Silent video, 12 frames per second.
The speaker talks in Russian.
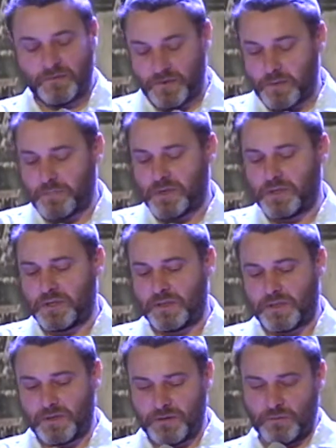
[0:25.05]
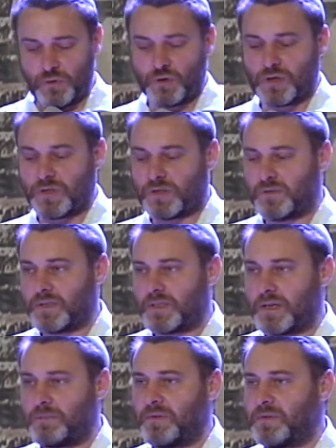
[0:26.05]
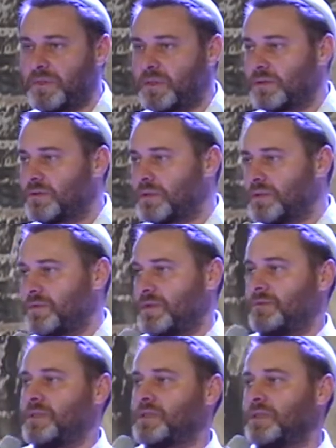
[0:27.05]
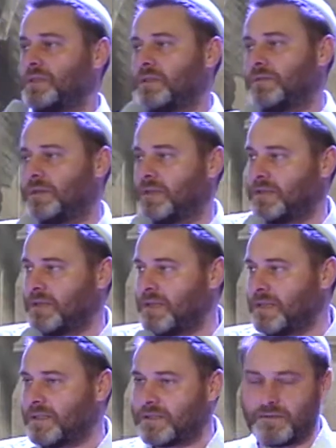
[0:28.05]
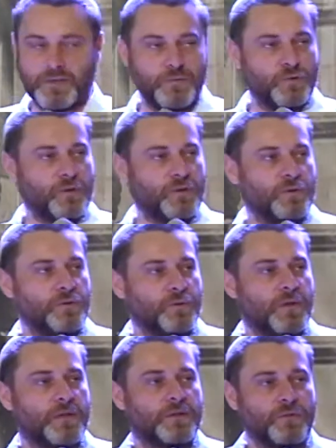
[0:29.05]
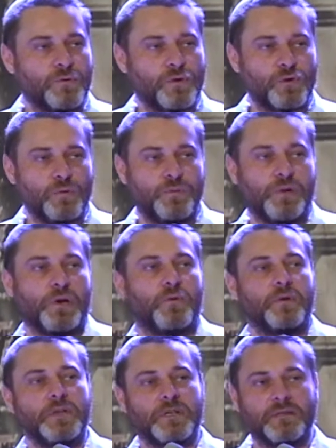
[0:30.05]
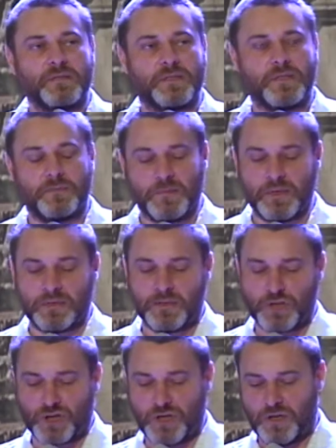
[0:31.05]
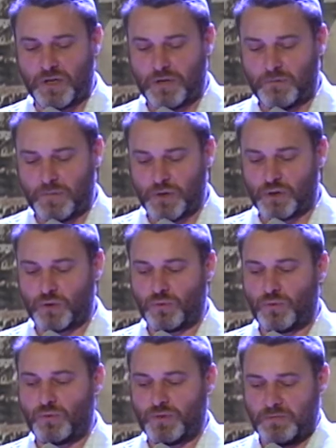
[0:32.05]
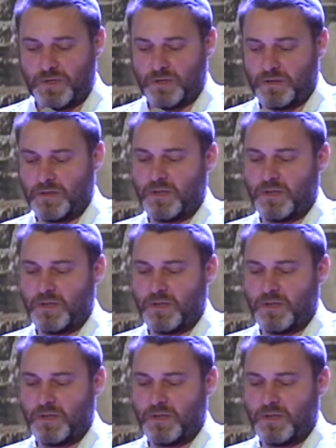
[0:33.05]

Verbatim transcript: не перечислено множество заповедей, которые Всевышний давал своему народу для того, чтобы регулировать взаимоотношения между людьми